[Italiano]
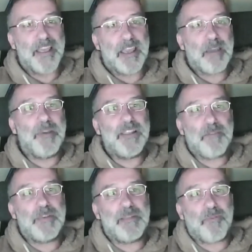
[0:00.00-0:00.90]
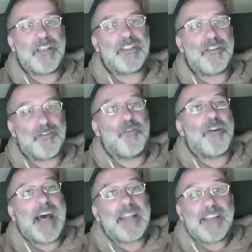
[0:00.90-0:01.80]
E quindi questi processi sono
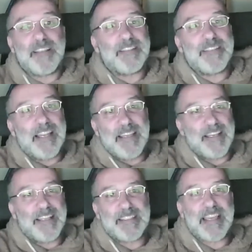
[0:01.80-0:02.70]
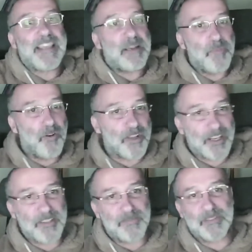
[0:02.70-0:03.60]
nati eh, dal, dagli albori,
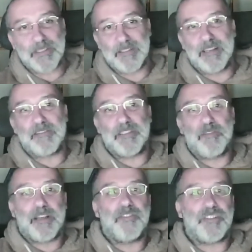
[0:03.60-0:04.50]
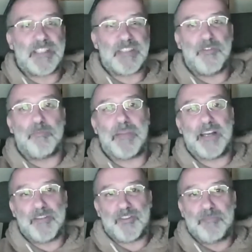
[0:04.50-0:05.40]
no? Da quando si è
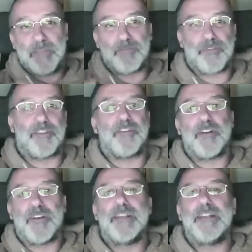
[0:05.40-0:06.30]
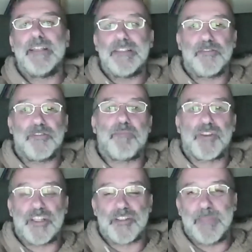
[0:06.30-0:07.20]
sviluppato, insomma, tutto, tutto il
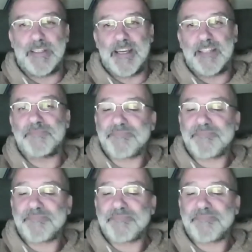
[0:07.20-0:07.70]
processo mentale.